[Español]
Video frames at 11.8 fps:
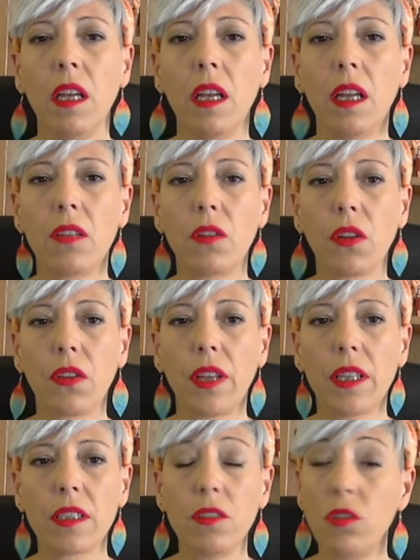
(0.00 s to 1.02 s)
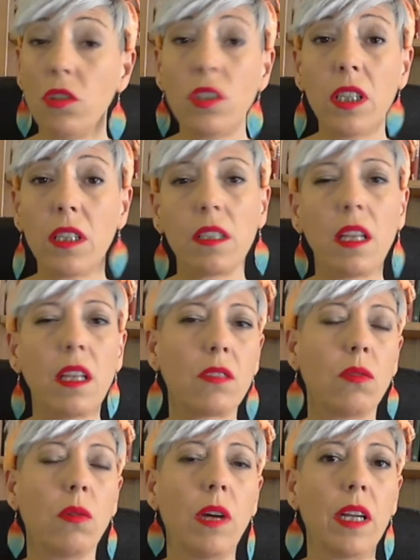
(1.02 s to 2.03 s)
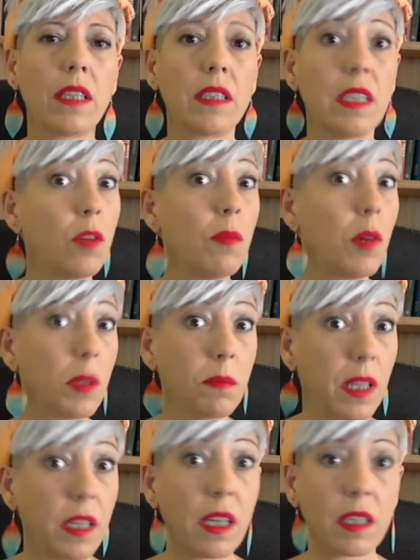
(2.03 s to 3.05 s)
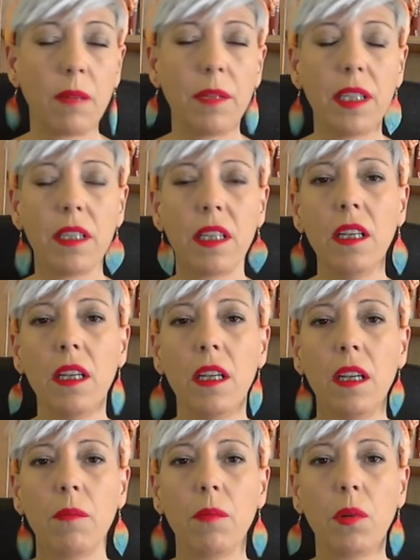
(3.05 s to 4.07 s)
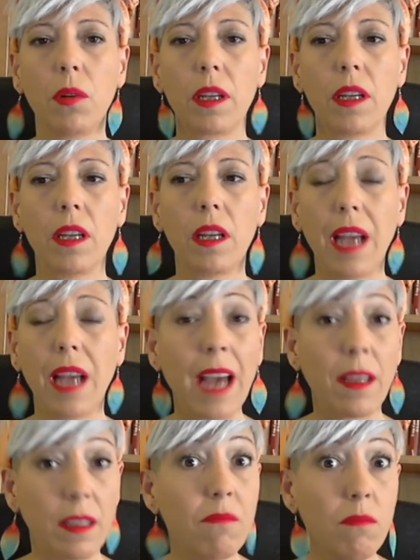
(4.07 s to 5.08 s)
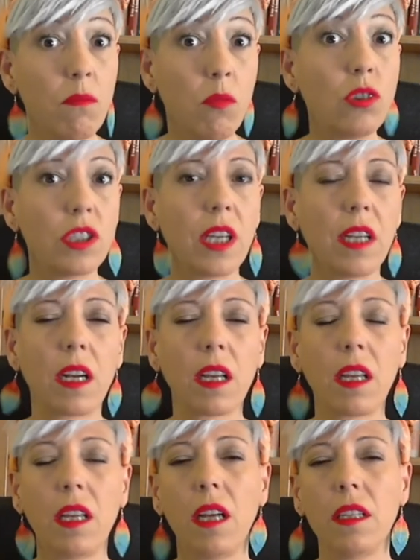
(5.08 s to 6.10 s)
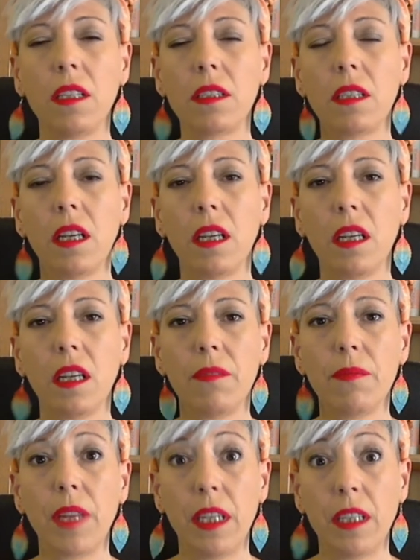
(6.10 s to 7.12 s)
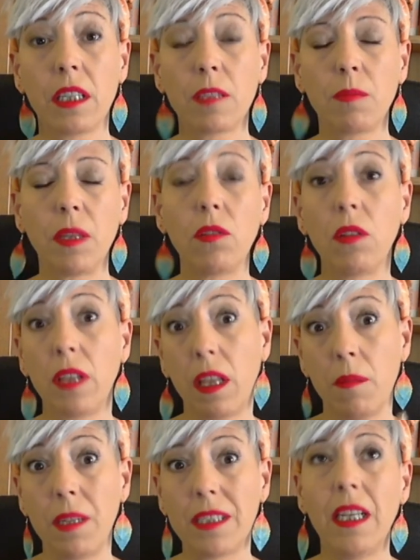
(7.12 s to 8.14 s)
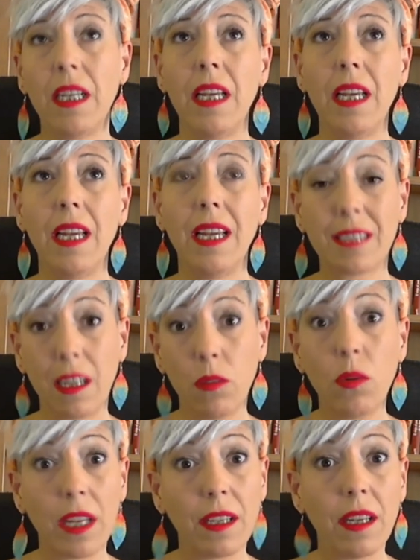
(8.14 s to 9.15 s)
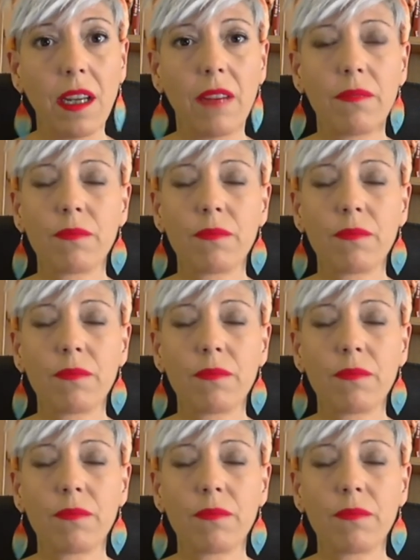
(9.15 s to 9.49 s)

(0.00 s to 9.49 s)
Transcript: Entonces, no se trata de actuar así como inmediatamente, porque hay mucha energía en ese, en ese aspecto y además esa luna llena